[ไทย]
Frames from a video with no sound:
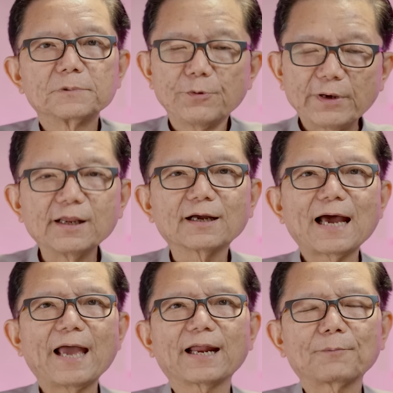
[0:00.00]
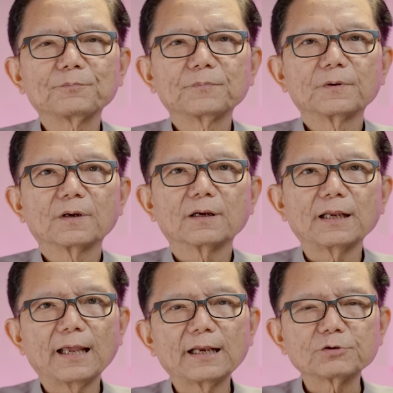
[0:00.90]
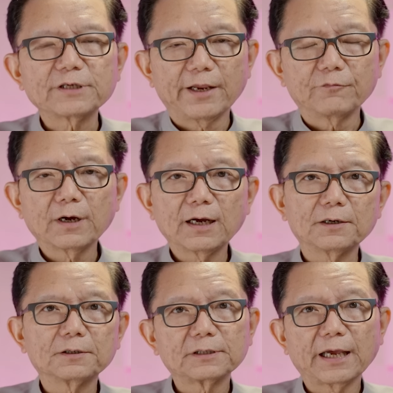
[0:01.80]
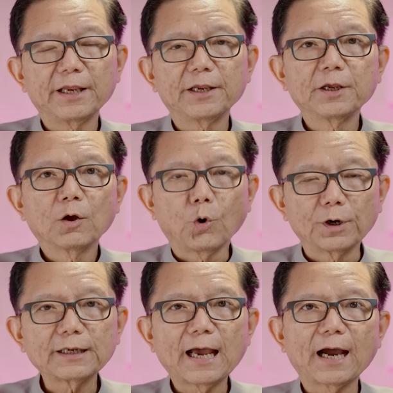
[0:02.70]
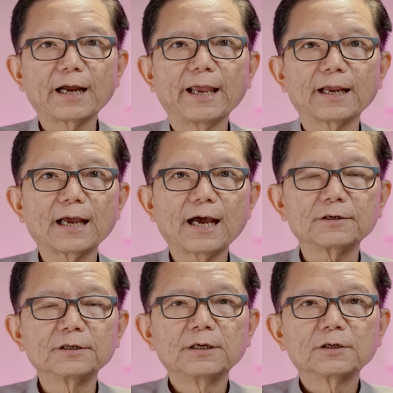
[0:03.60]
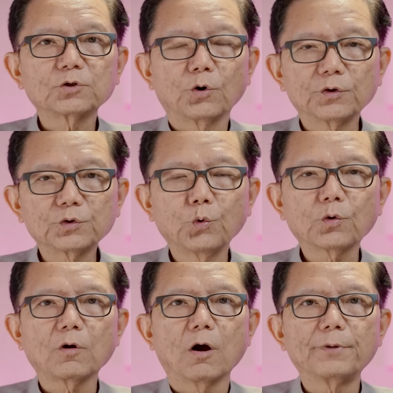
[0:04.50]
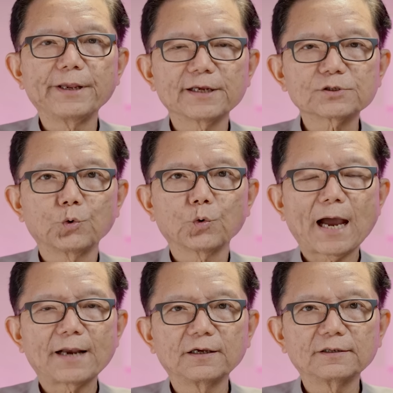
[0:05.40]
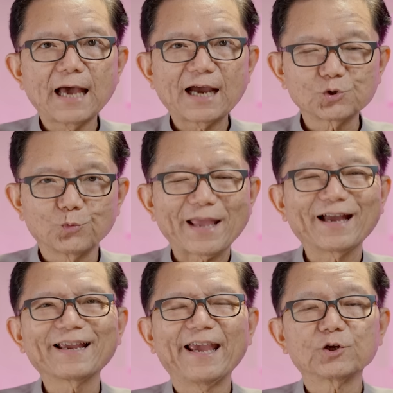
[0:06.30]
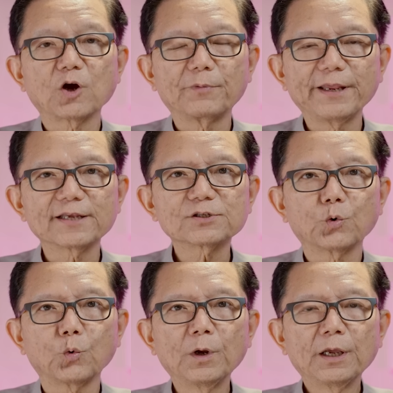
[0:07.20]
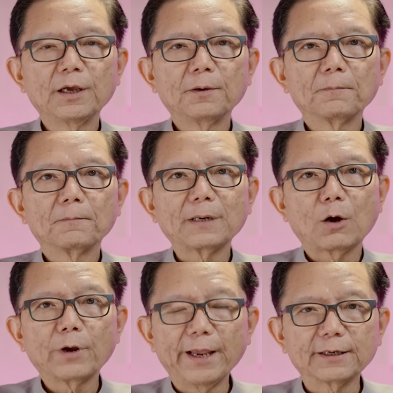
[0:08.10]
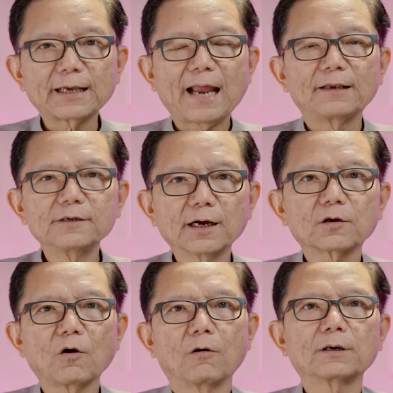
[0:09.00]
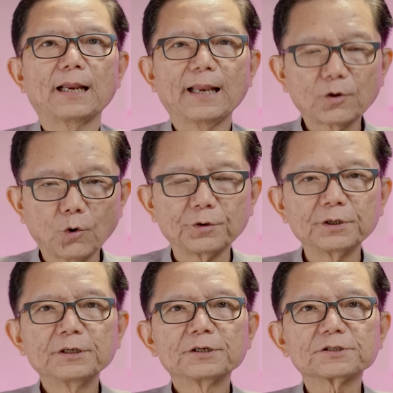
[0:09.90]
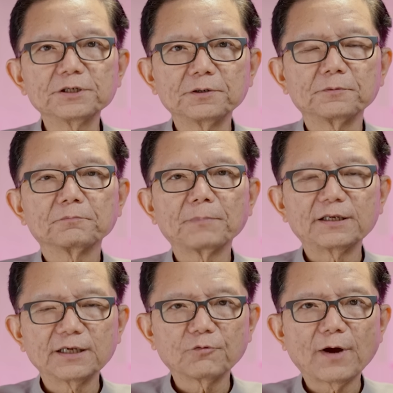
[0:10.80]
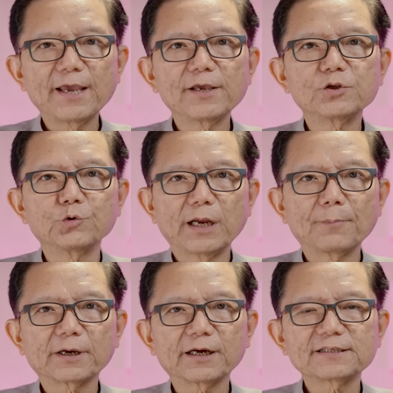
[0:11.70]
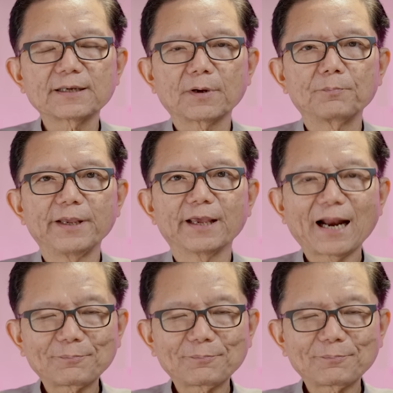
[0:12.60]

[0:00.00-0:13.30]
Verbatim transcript: ชีวิตเลือกได้ครับ และเราจะเห็นว่าในหนทางแห่งการทนทุกข์ของพระเยซู การเดินทางสู่ไม้กางเขนของพระเยซู เราเห็นการเลือกของหลายๆ คน ซึ่งบันทึกไว้อยู่ในพระคัมภีร์คั